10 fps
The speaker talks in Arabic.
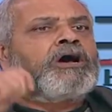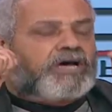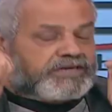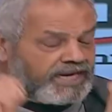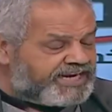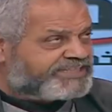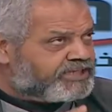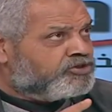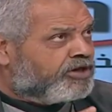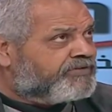قررت
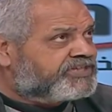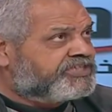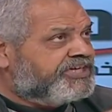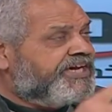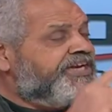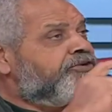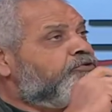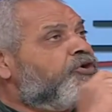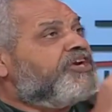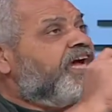انه افرجيهن
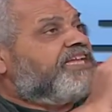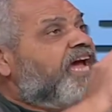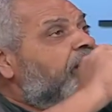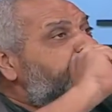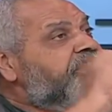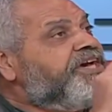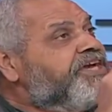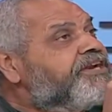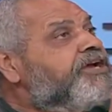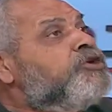رؤيه
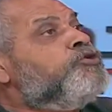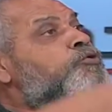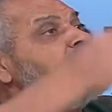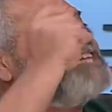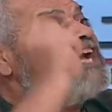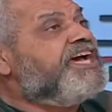تعبير انه اذا